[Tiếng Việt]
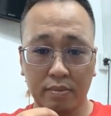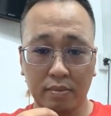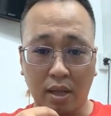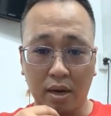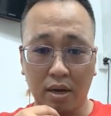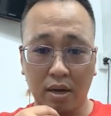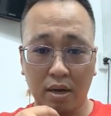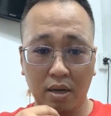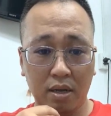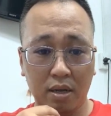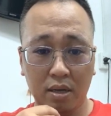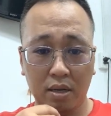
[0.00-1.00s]
đó
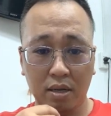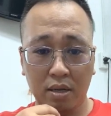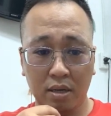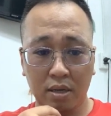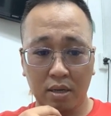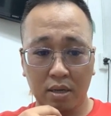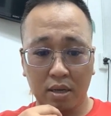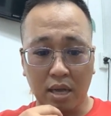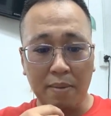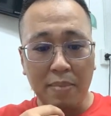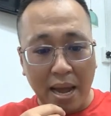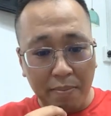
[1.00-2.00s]

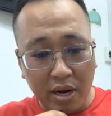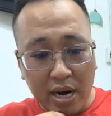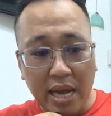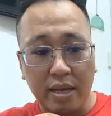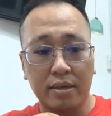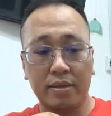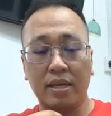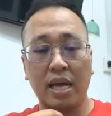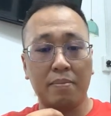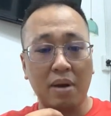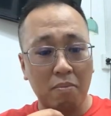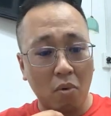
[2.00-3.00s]
em làm ở đây
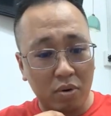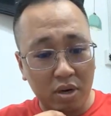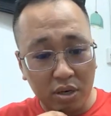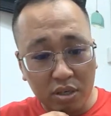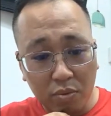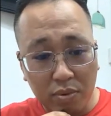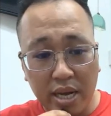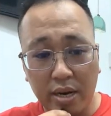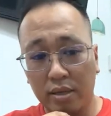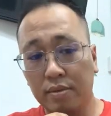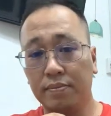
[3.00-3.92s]
em là một người trong gia đình